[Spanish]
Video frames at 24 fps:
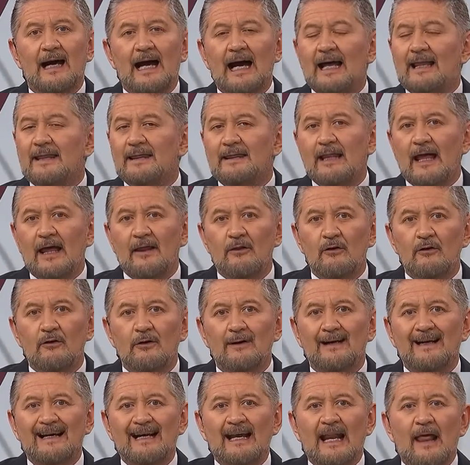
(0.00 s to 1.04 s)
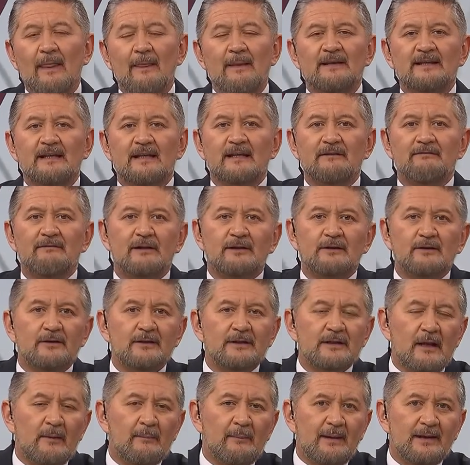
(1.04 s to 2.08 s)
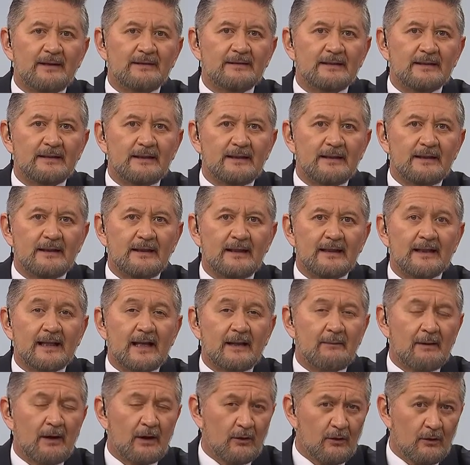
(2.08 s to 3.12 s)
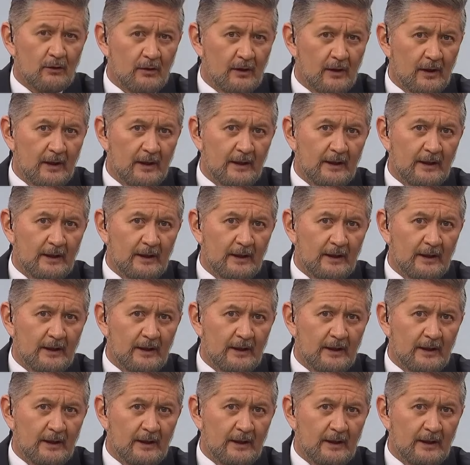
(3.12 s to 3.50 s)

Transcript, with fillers: han dado grandes satisfacciones al país y el trabajo